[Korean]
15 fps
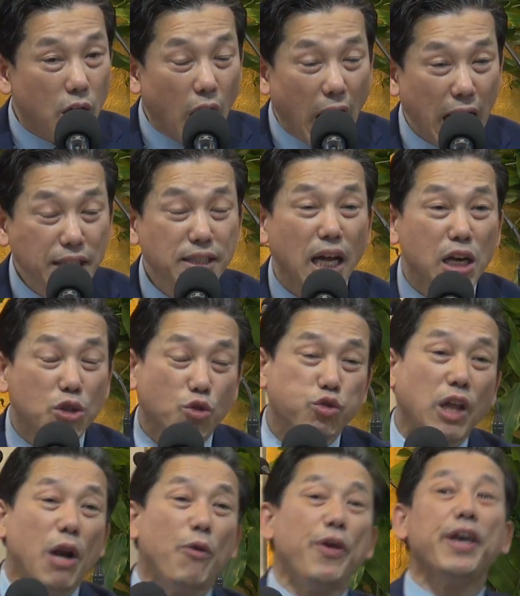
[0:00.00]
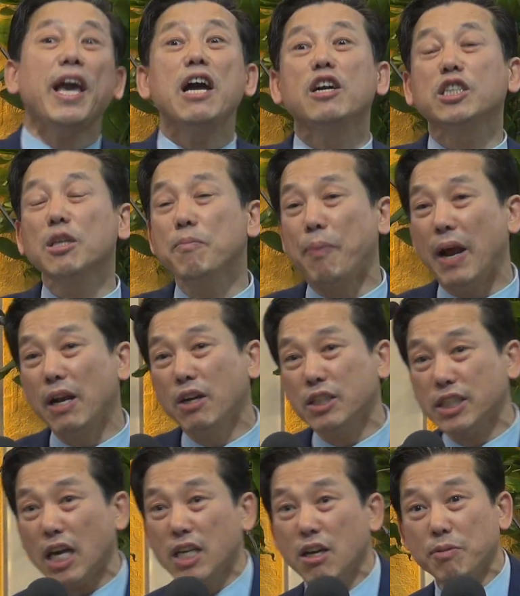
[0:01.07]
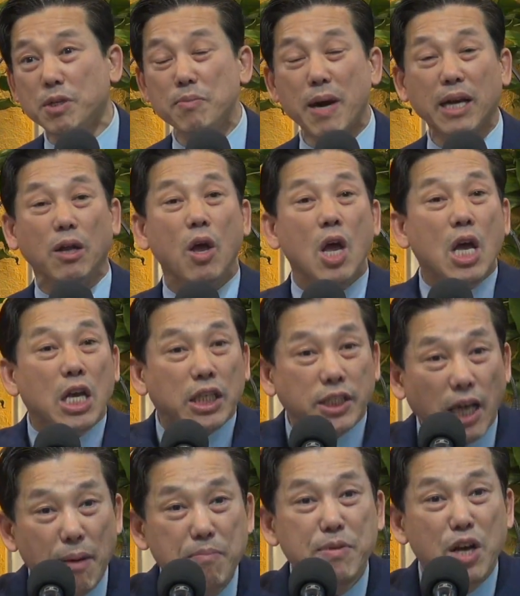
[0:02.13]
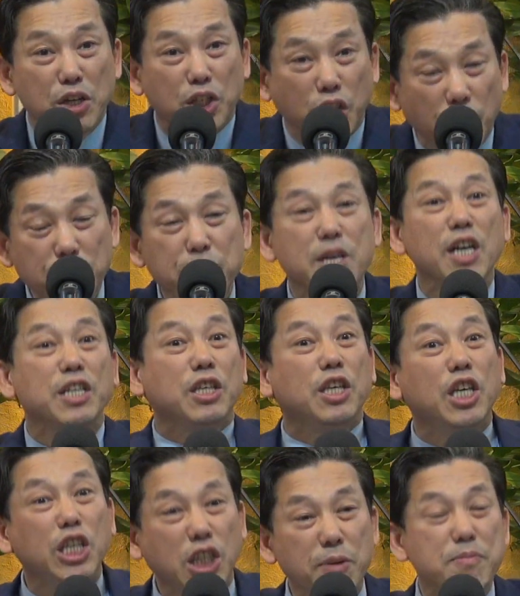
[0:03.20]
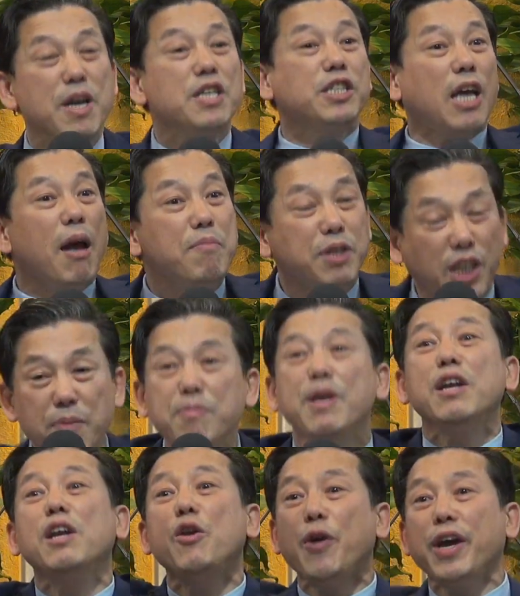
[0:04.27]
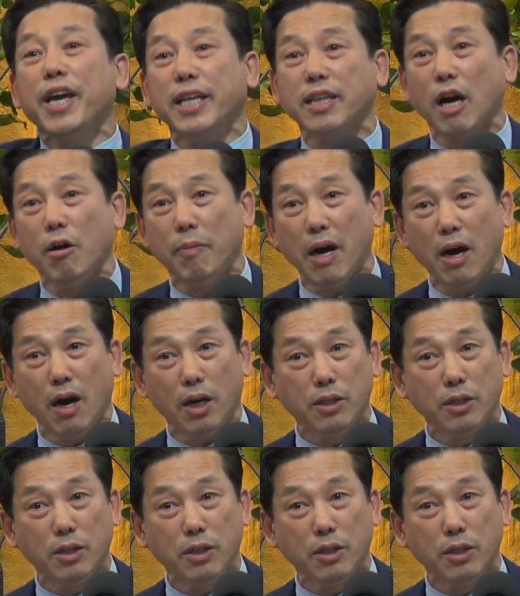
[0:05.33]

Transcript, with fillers: 한 달, 두 달 회개한 것은 별거 차이 없지만 3년, 10년, 20년, 30년을 회개했다고 봐.